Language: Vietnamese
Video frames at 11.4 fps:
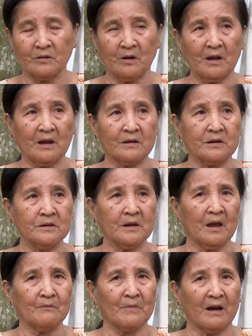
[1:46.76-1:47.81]
Hồi đó đi
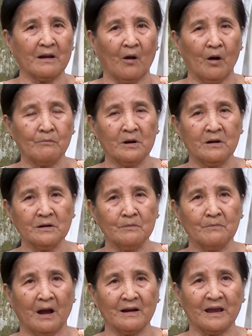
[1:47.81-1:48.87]
mần có mướn, đi
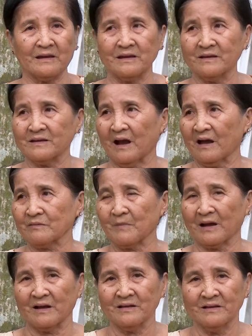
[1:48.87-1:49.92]
mần này kia, giờ hết
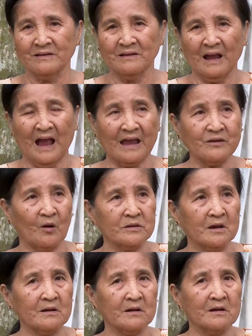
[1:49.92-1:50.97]
mần rồi, hai vợ
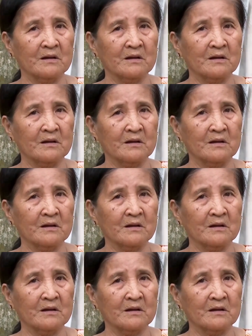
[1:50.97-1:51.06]
nhất,